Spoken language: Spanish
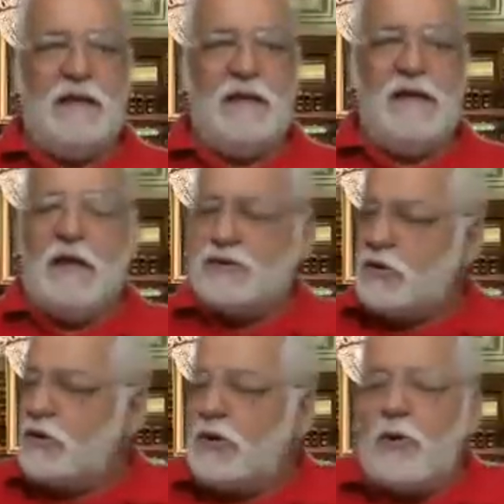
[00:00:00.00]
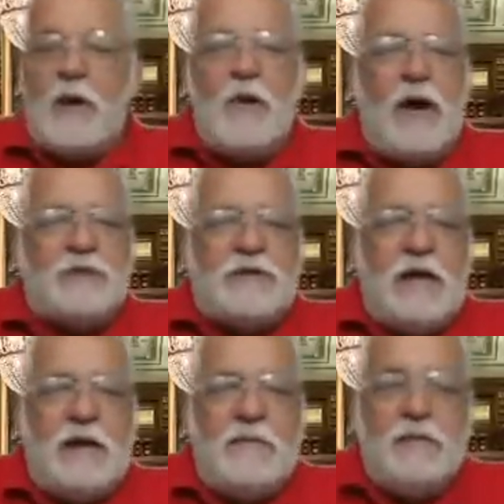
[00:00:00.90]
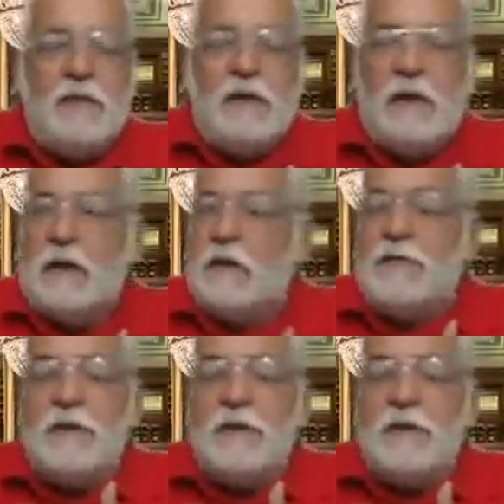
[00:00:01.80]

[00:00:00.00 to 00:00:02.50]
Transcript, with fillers: Y eso no lo vamos a hacer. Lo